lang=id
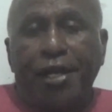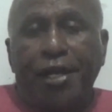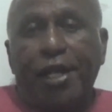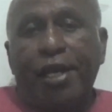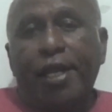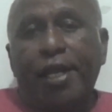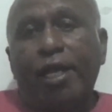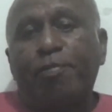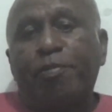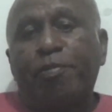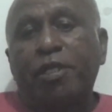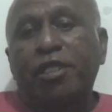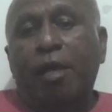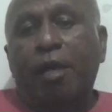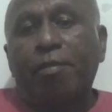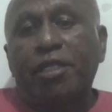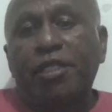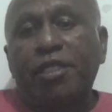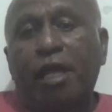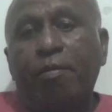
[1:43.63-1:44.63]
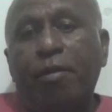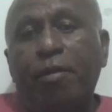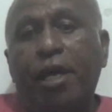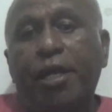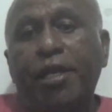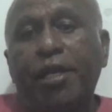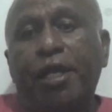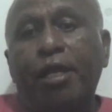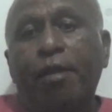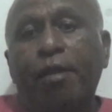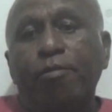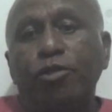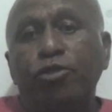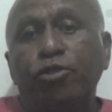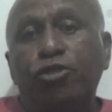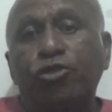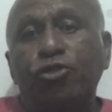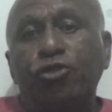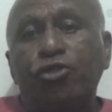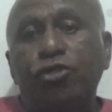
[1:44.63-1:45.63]
adalah pertama-tama adalah
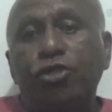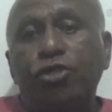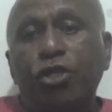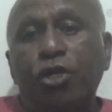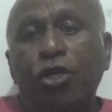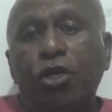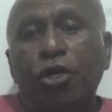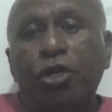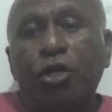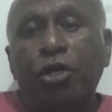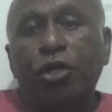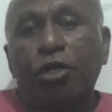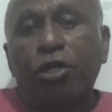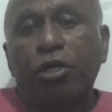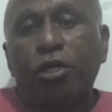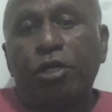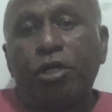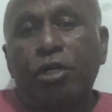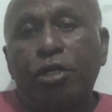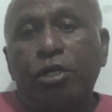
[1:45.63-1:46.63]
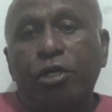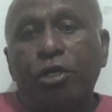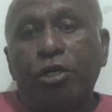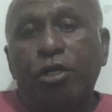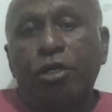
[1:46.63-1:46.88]
menyusun uh,